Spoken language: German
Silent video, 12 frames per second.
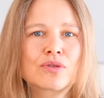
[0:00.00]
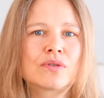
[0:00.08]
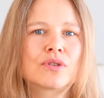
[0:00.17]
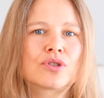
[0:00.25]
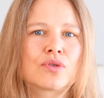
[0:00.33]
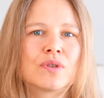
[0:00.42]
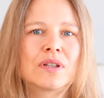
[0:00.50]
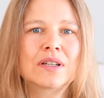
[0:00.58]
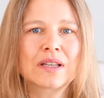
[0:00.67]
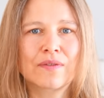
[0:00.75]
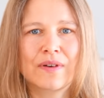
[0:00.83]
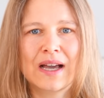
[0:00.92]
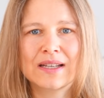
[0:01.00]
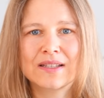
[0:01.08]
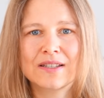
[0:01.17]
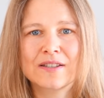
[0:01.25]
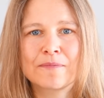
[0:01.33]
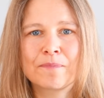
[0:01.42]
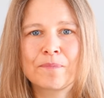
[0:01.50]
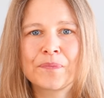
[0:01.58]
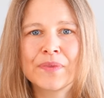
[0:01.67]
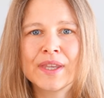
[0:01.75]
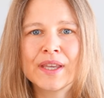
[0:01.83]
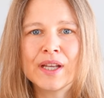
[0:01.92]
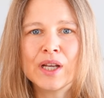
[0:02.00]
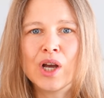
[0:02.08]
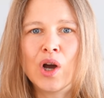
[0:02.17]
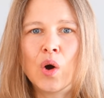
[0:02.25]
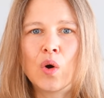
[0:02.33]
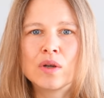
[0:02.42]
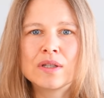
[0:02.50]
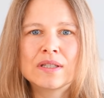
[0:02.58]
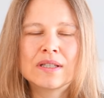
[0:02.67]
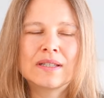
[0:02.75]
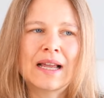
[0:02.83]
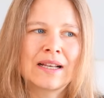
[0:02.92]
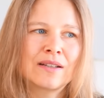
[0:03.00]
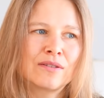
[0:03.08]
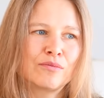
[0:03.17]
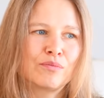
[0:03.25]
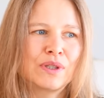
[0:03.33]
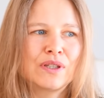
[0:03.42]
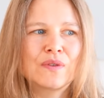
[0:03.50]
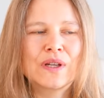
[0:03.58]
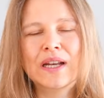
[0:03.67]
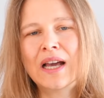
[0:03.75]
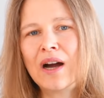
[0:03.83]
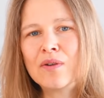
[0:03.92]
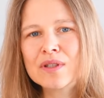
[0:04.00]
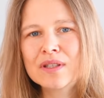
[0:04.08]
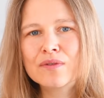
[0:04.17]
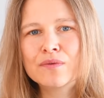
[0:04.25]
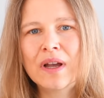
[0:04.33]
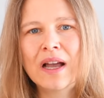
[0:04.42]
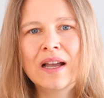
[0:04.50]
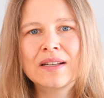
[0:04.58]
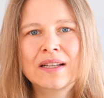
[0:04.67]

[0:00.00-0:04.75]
Stunde, Stunde gewartet. Und dann bin ich wieder nach Hause gefahren,